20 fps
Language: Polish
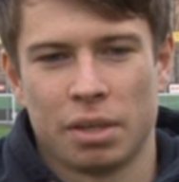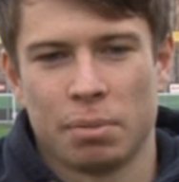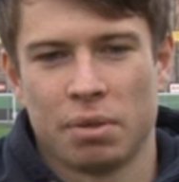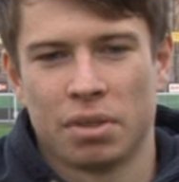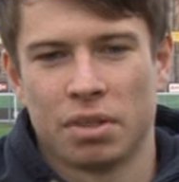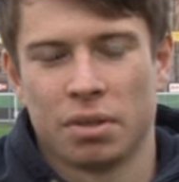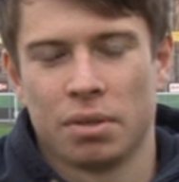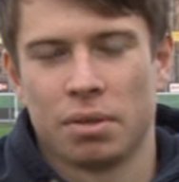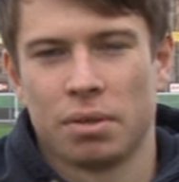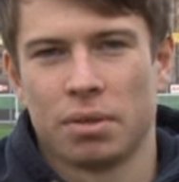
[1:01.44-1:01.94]
nie
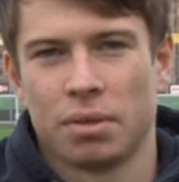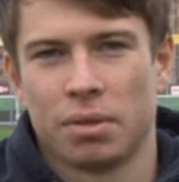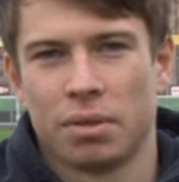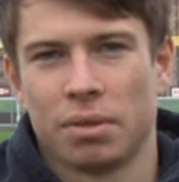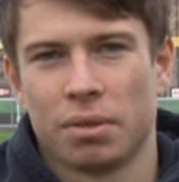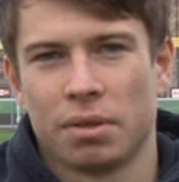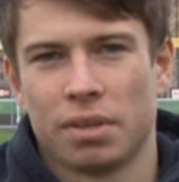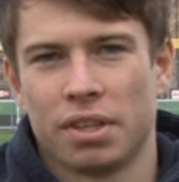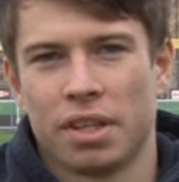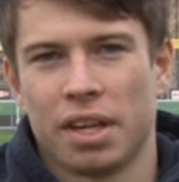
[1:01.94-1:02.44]
będę
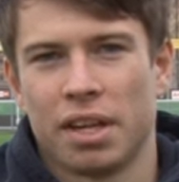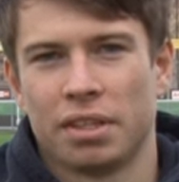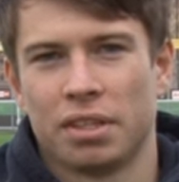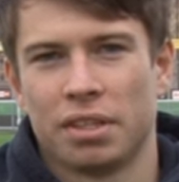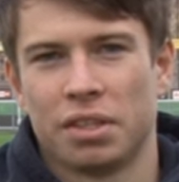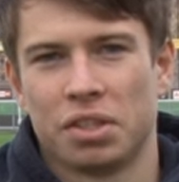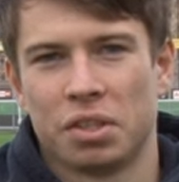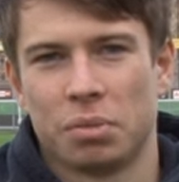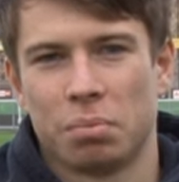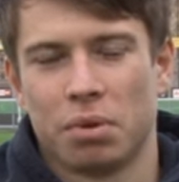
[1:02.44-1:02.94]

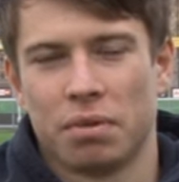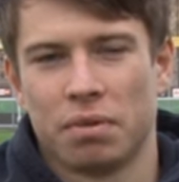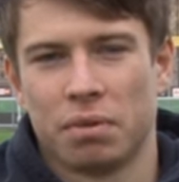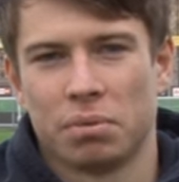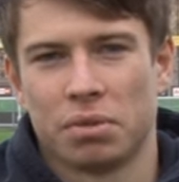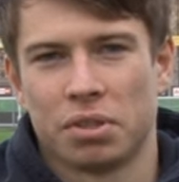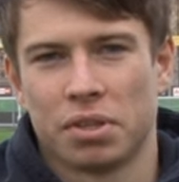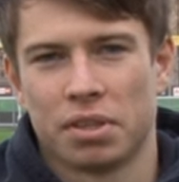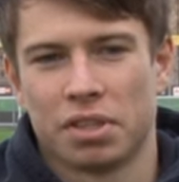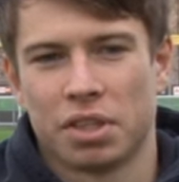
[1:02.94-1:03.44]
oryginalny, jeżeli
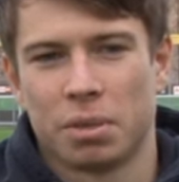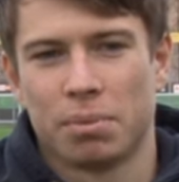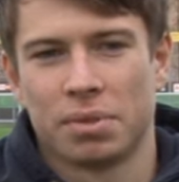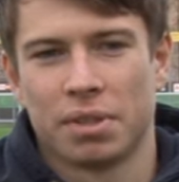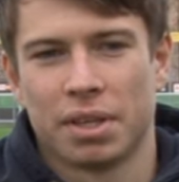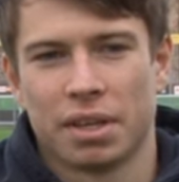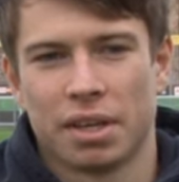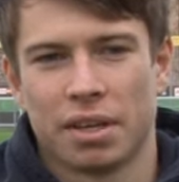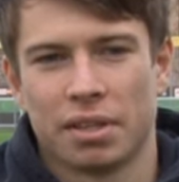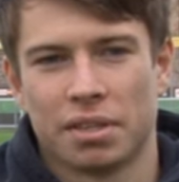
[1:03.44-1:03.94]
powiem, że chciałbym
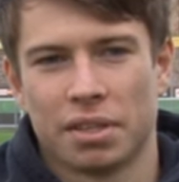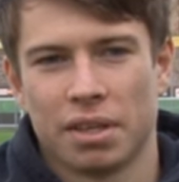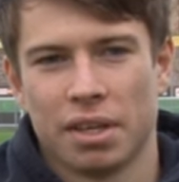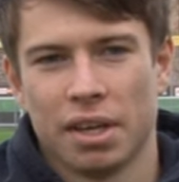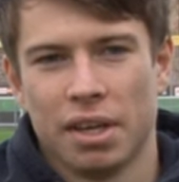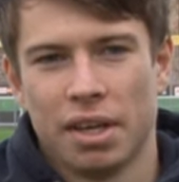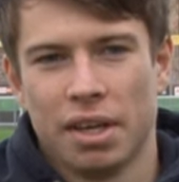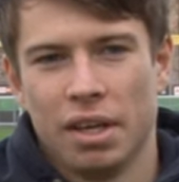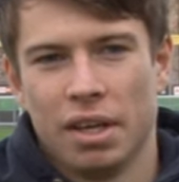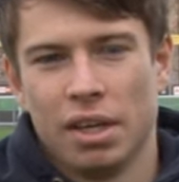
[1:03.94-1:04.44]
zagrać
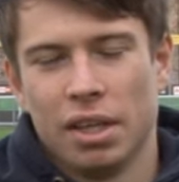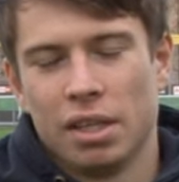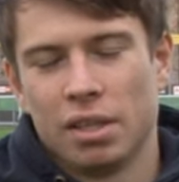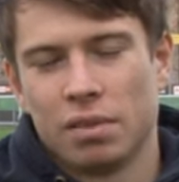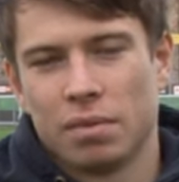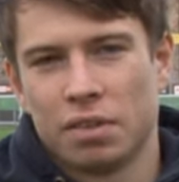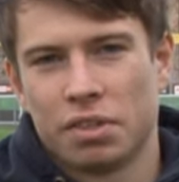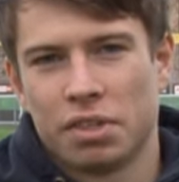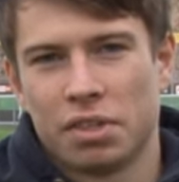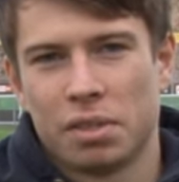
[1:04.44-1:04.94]

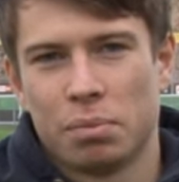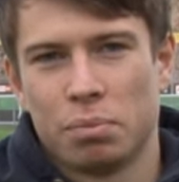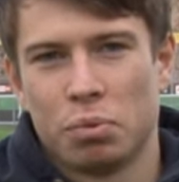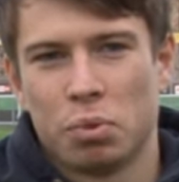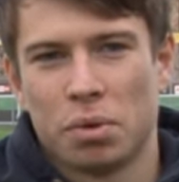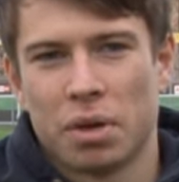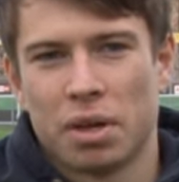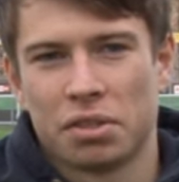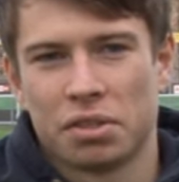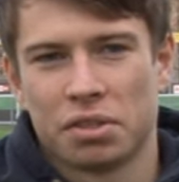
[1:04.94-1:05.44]
właśnie z tym
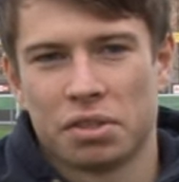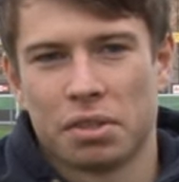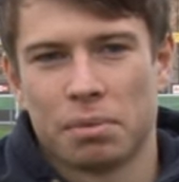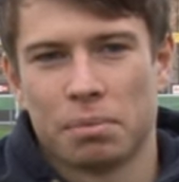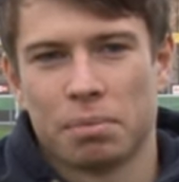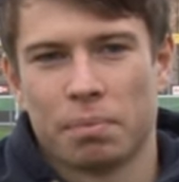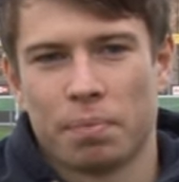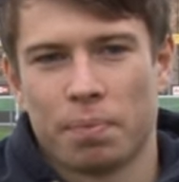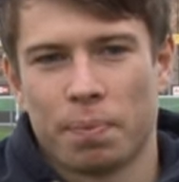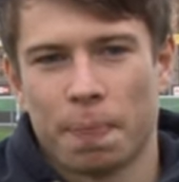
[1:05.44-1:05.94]

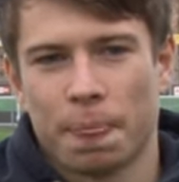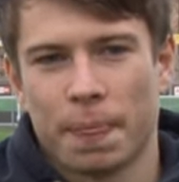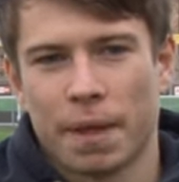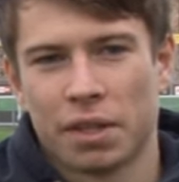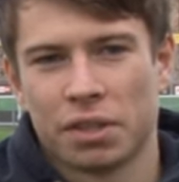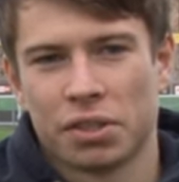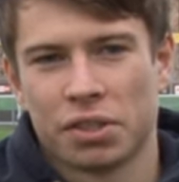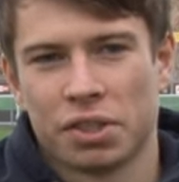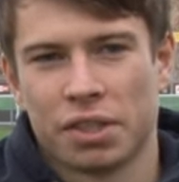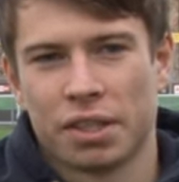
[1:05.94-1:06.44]
piłkarzem.
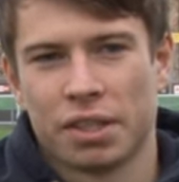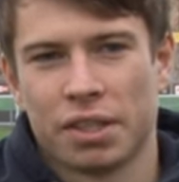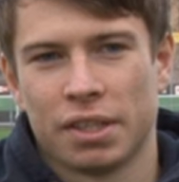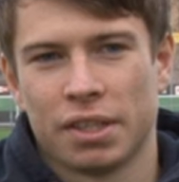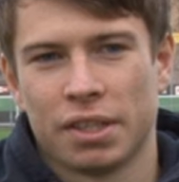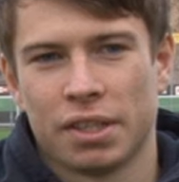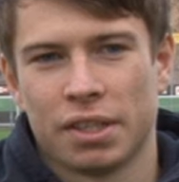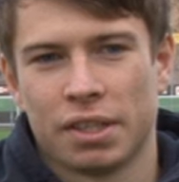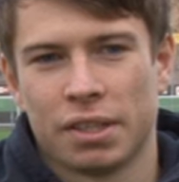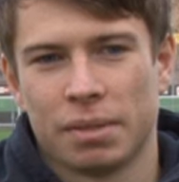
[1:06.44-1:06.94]

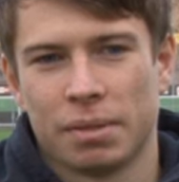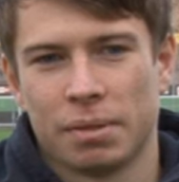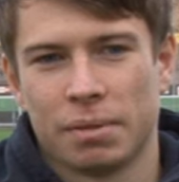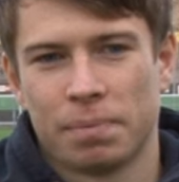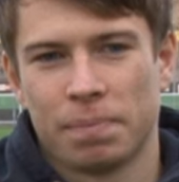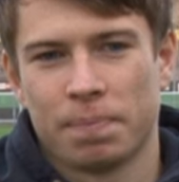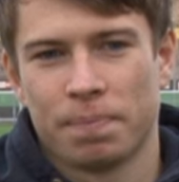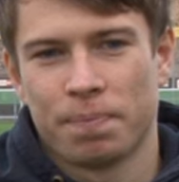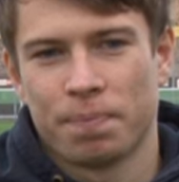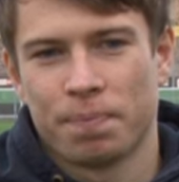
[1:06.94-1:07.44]
Także
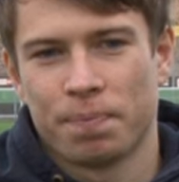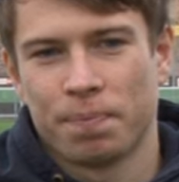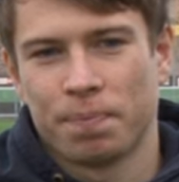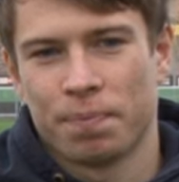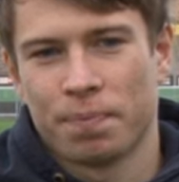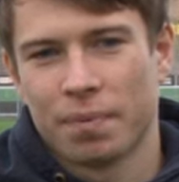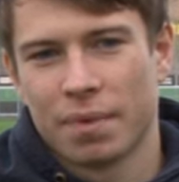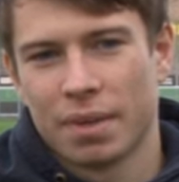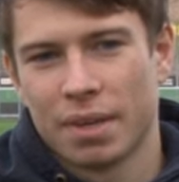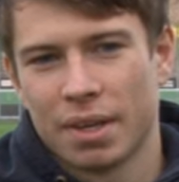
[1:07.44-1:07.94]

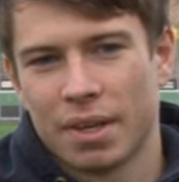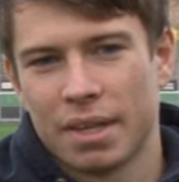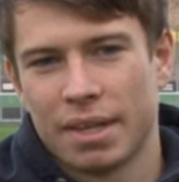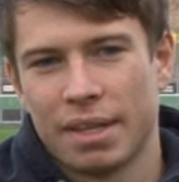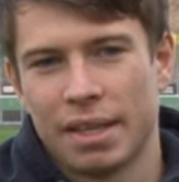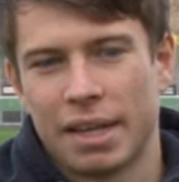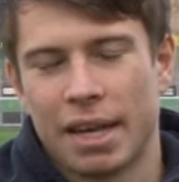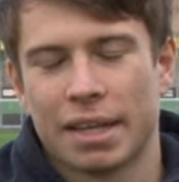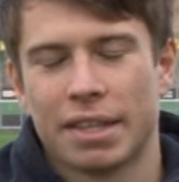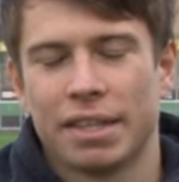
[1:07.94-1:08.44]

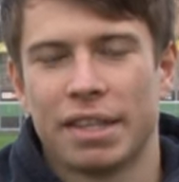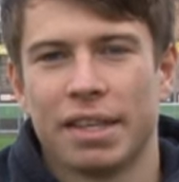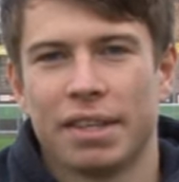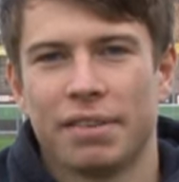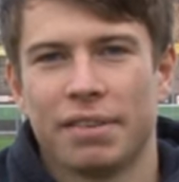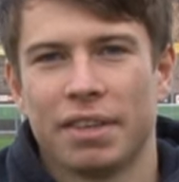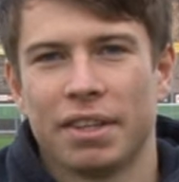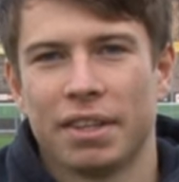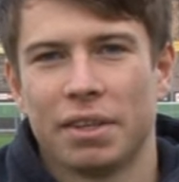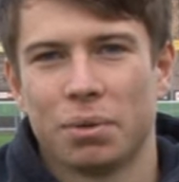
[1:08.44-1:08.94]
jak
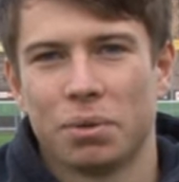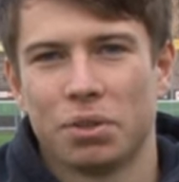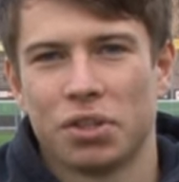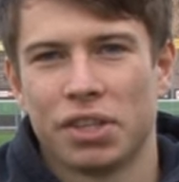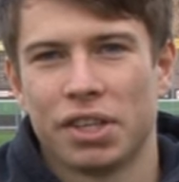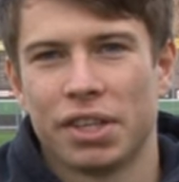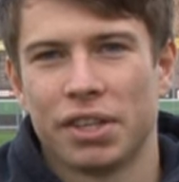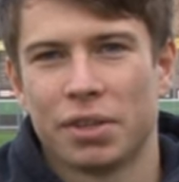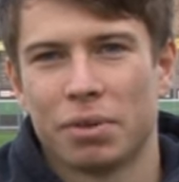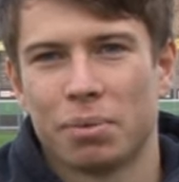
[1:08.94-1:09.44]
nie w jednej
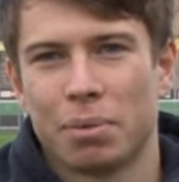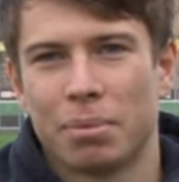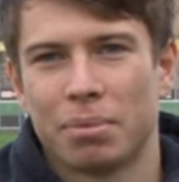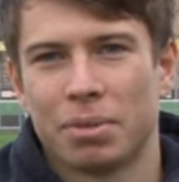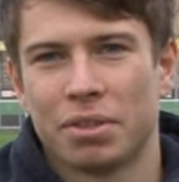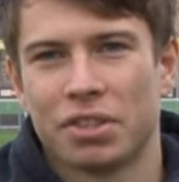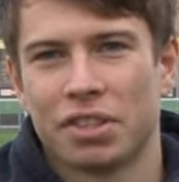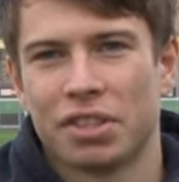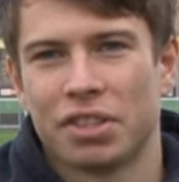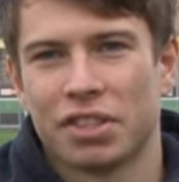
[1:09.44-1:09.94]
drużynie, to mam
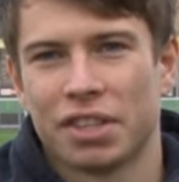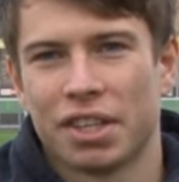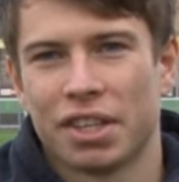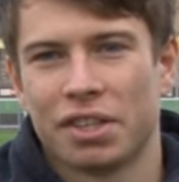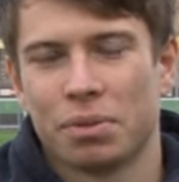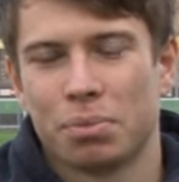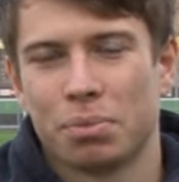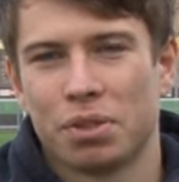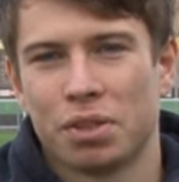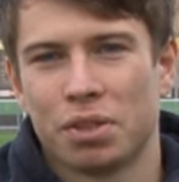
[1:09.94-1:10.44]
nadzieję, że
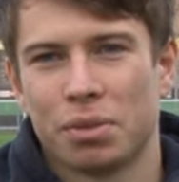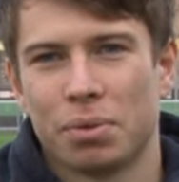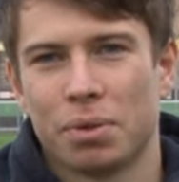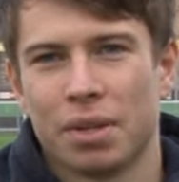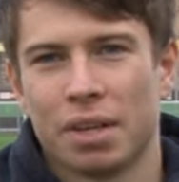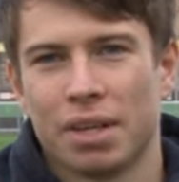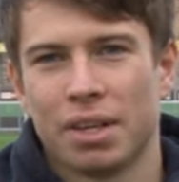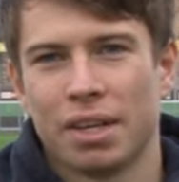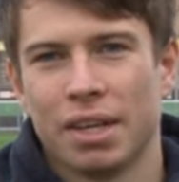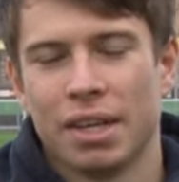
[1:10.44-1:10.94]
kiedyś mi się
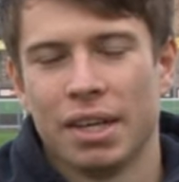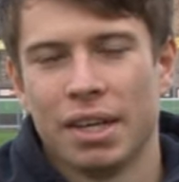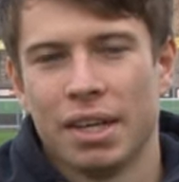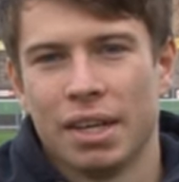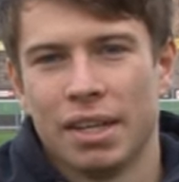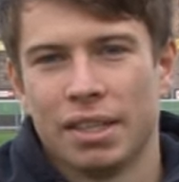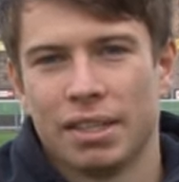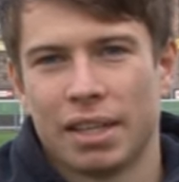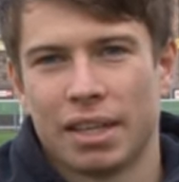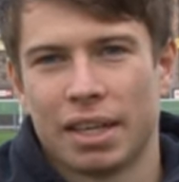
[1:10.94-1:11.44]
uda
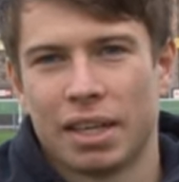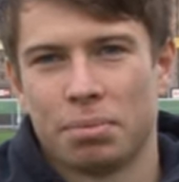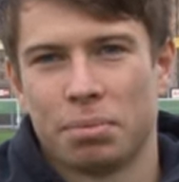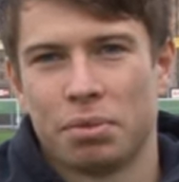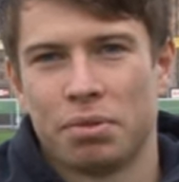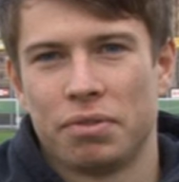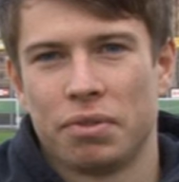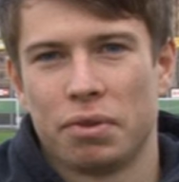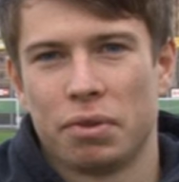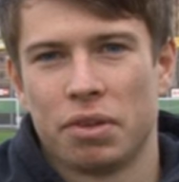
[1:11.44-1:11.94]
zagrać
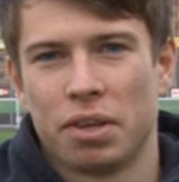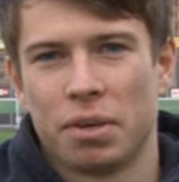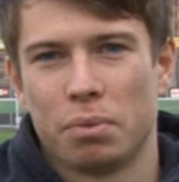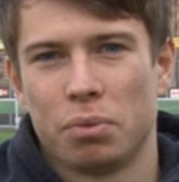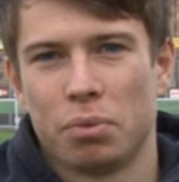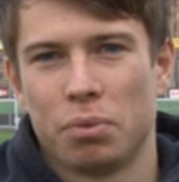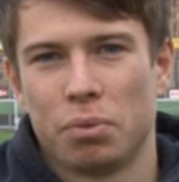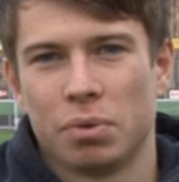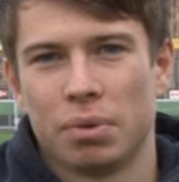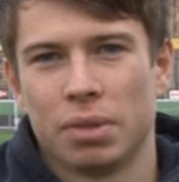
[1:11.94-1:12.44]
przeciwko
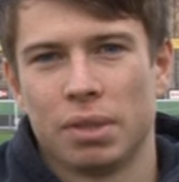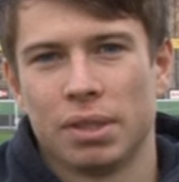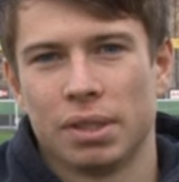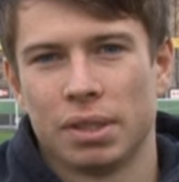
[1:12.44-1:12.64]
niemu.